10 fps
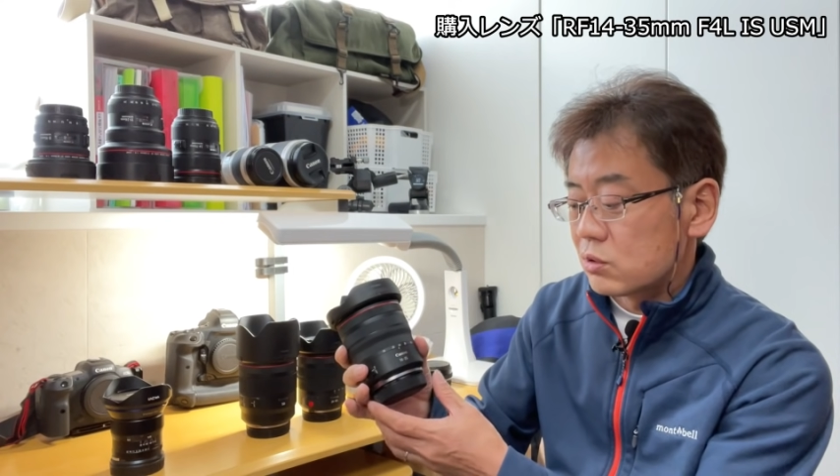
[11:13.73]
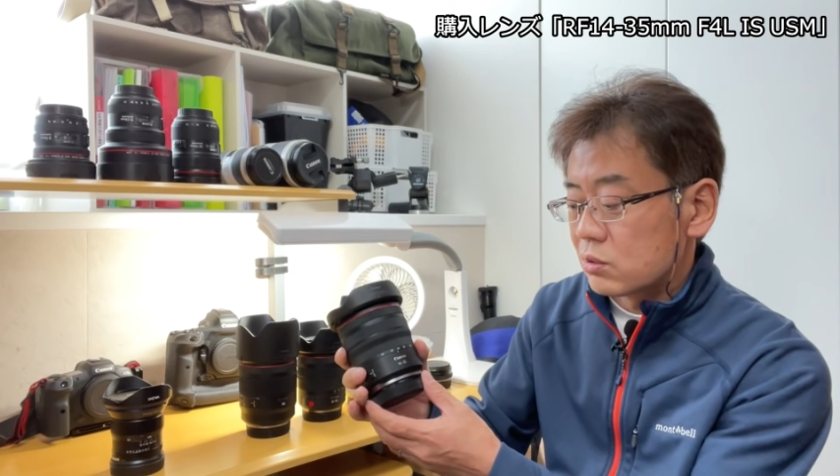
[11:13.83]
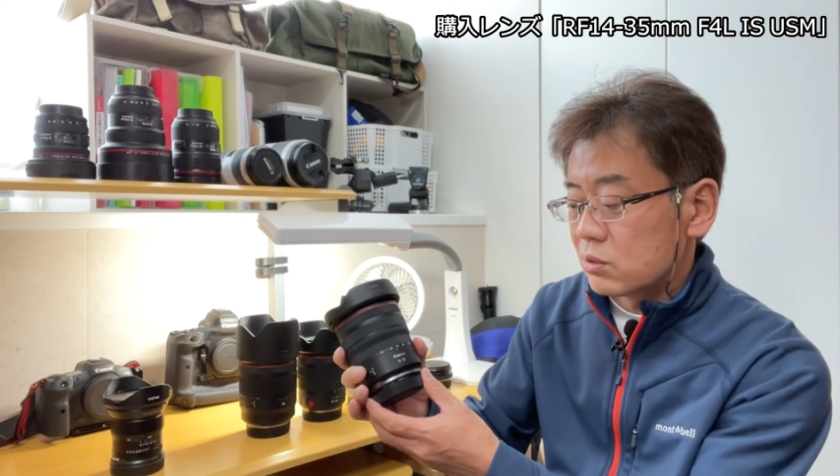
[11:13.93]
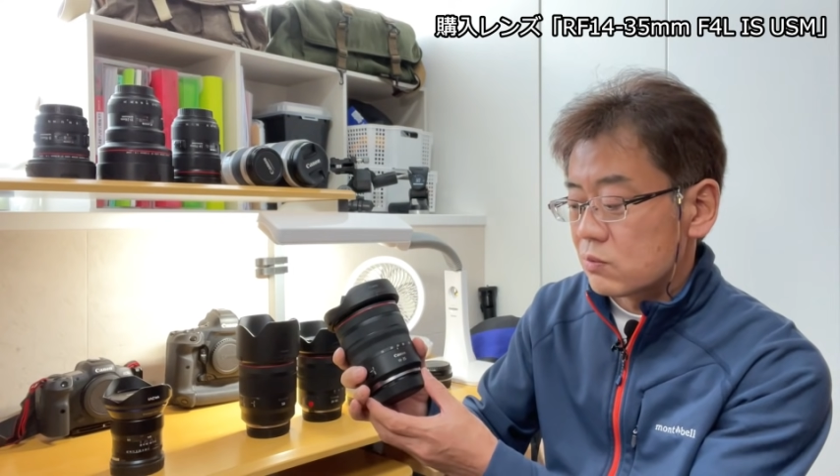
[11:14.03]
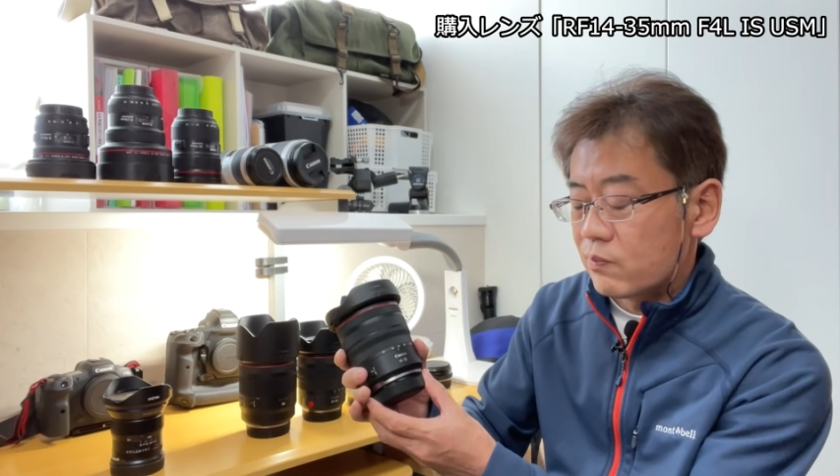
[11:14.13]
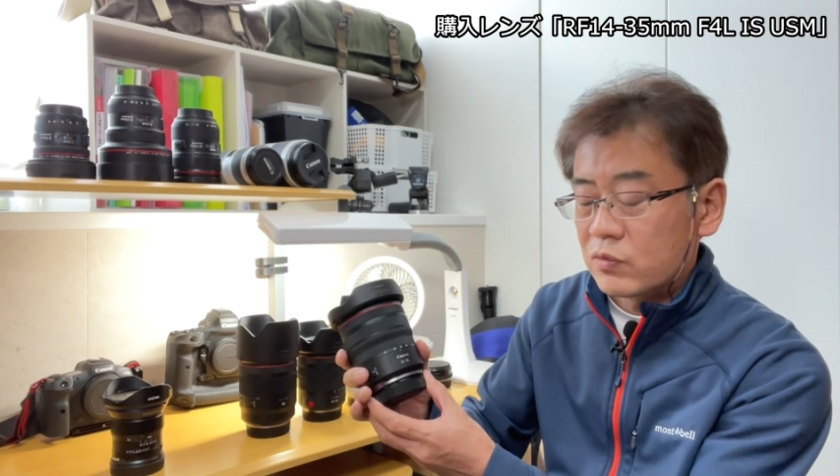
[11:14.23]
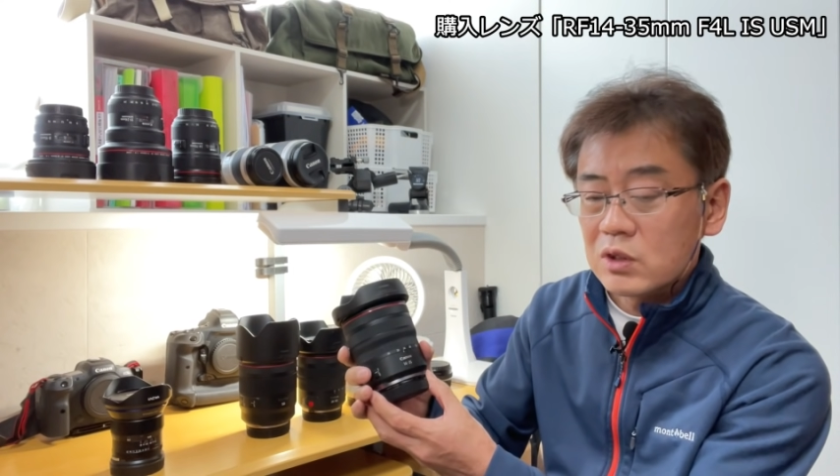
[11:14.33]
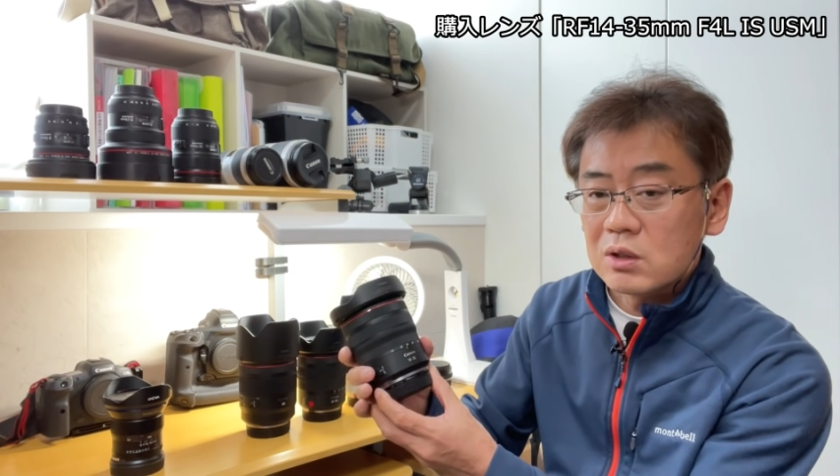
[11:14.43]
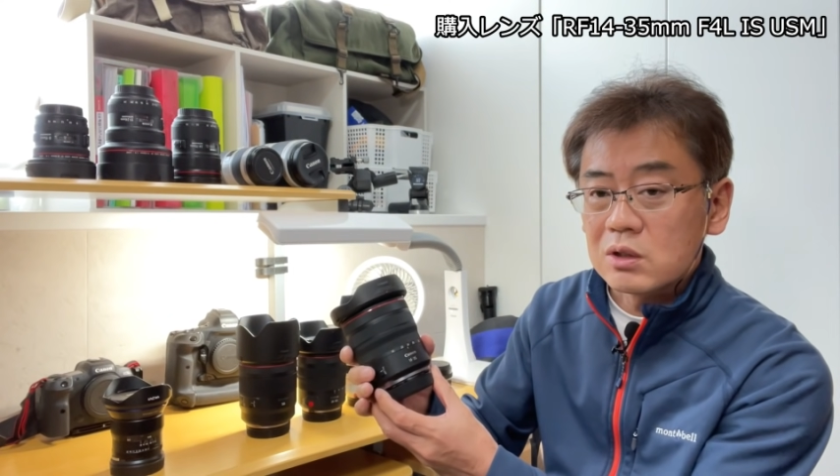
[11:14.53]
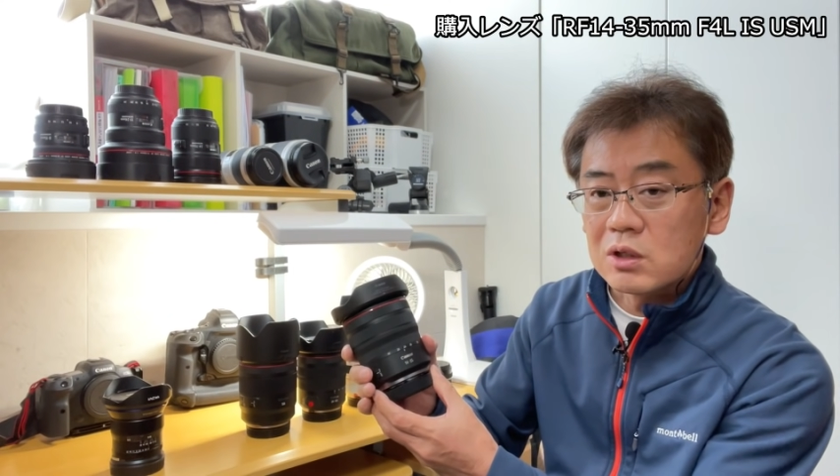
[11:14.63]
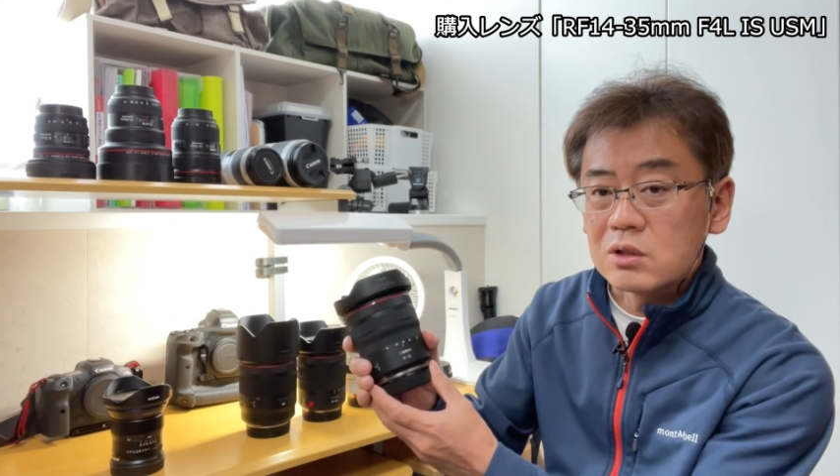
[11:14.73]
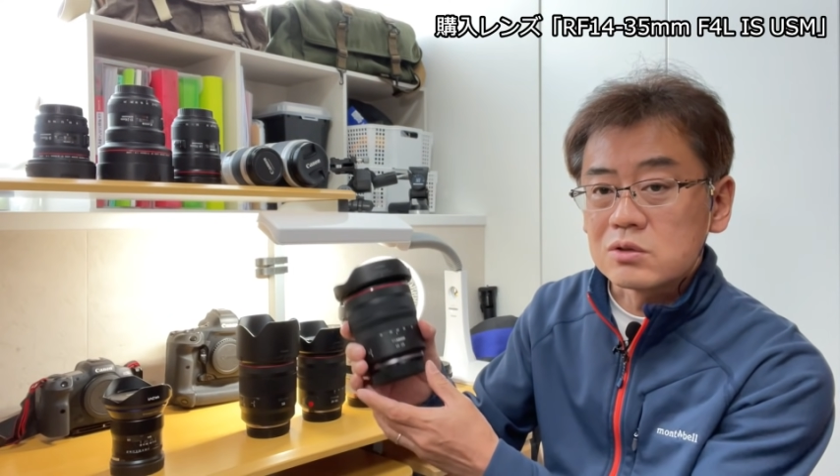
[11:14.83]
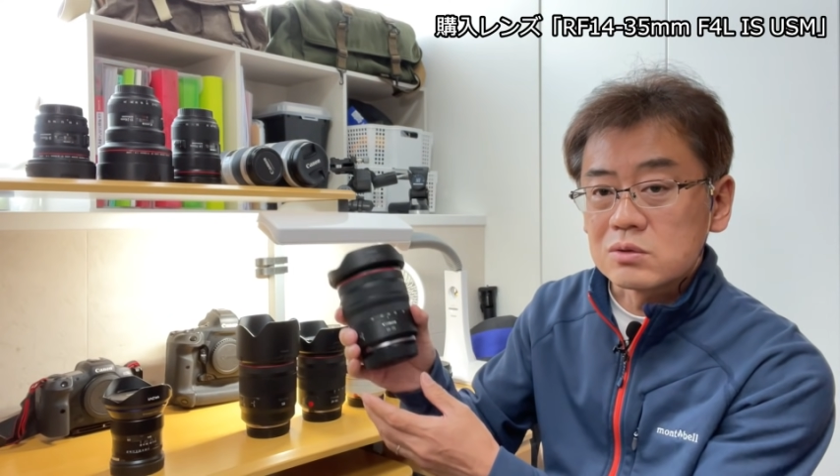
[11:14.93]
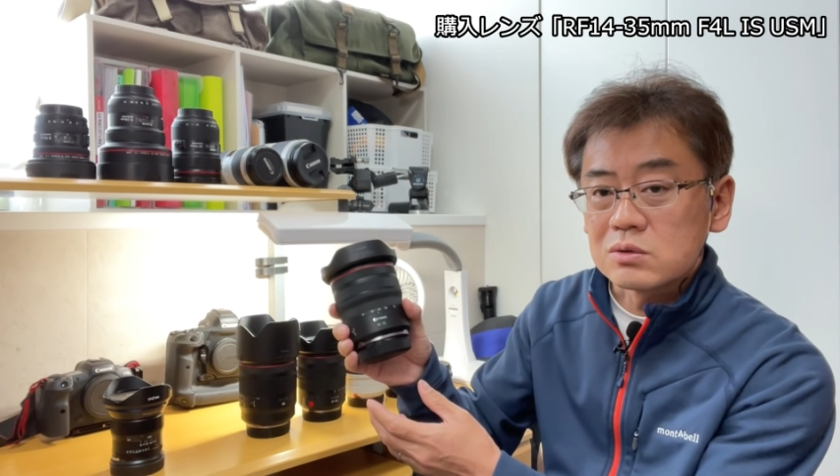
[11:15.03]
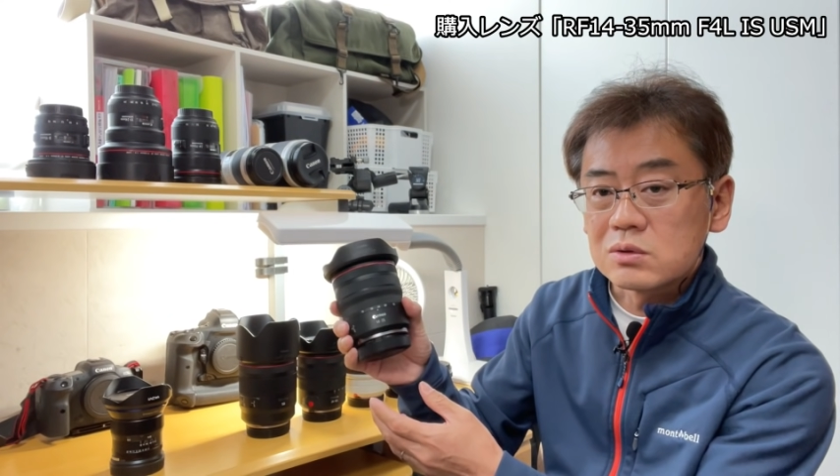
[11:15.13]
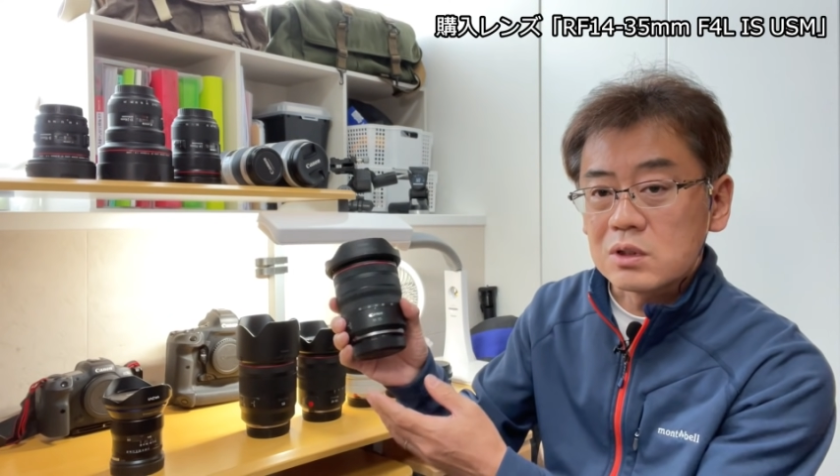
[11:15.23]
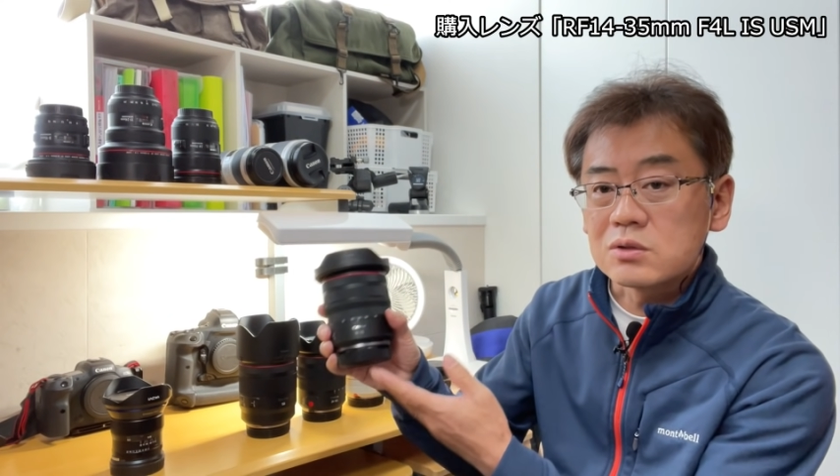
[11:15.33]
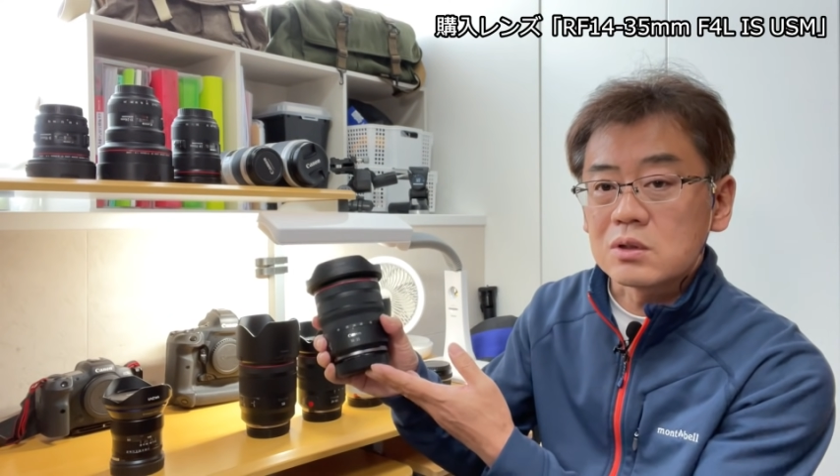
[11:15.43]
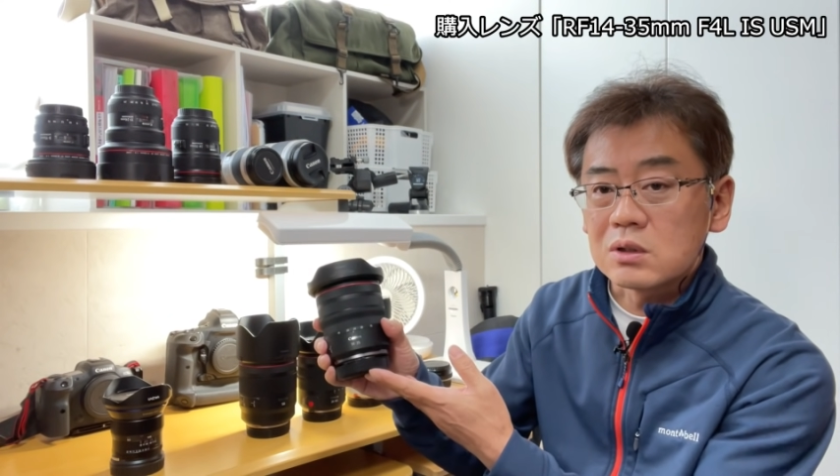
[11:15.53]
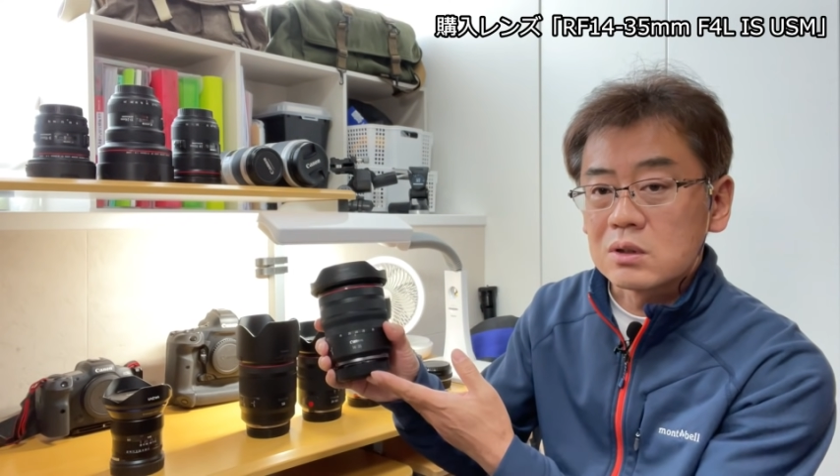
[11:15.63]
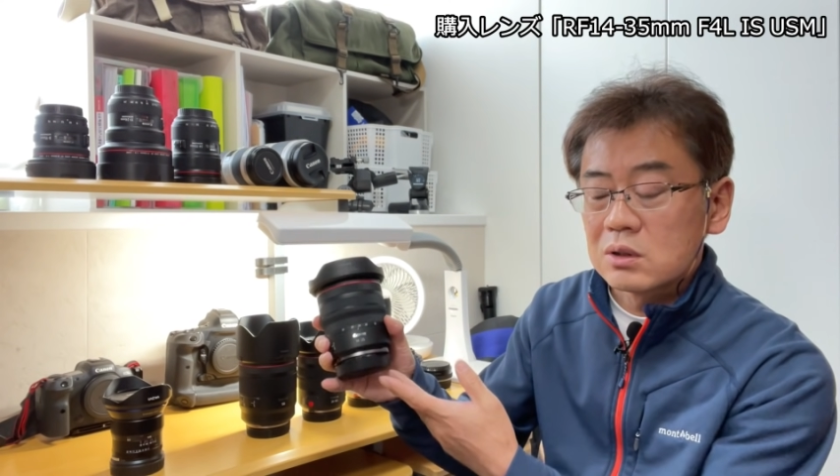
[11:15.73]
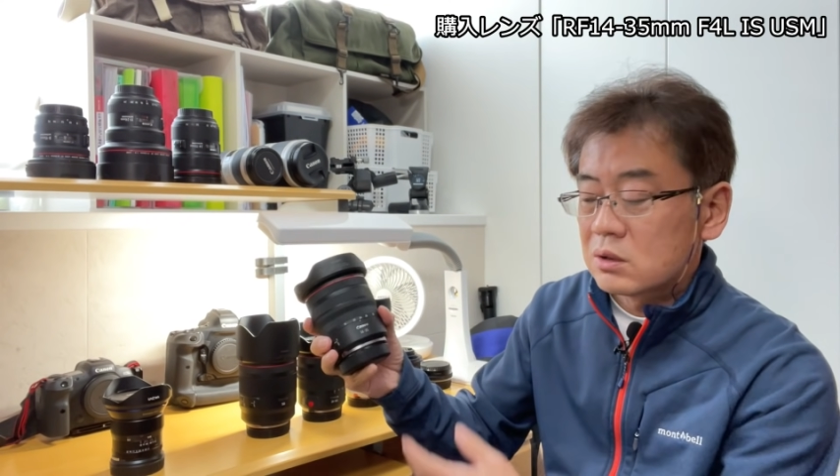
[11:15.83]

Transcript: のレンズですね。